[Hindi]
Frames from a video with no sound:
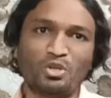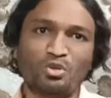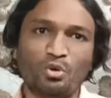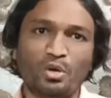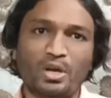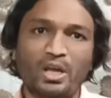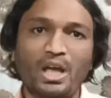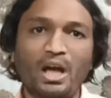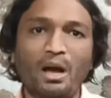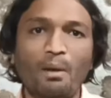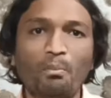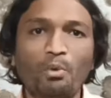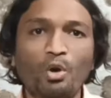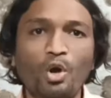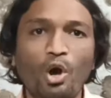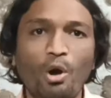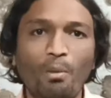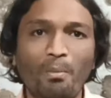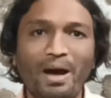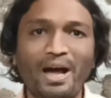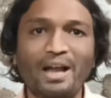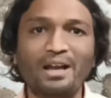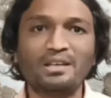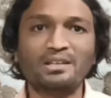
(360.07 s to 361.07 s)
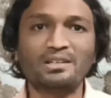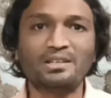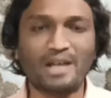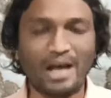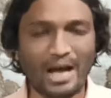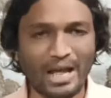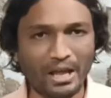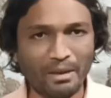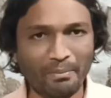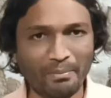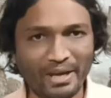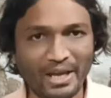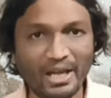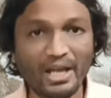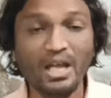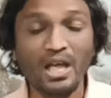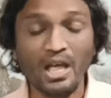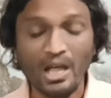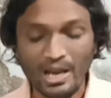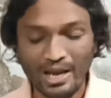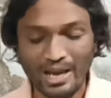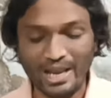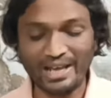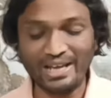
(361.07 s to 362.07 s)
है अमन अमान कायम है
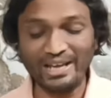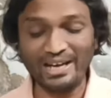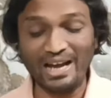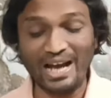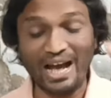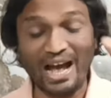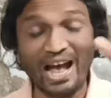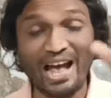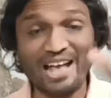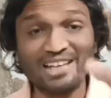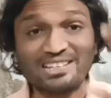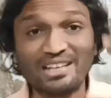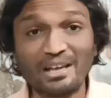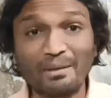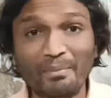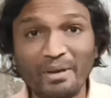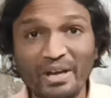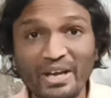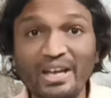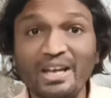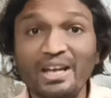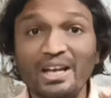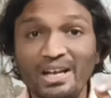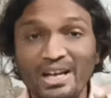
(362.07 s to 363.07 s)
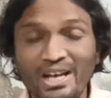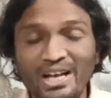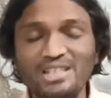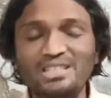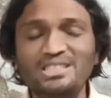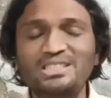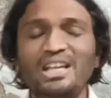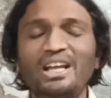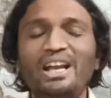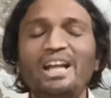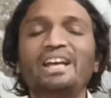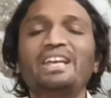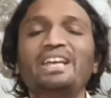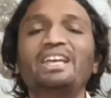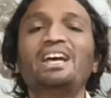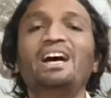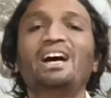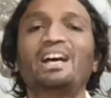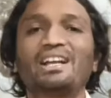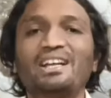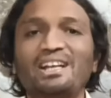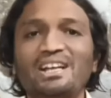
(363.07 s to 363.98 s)
लेकिन ऐसे में इस तरह की हरकत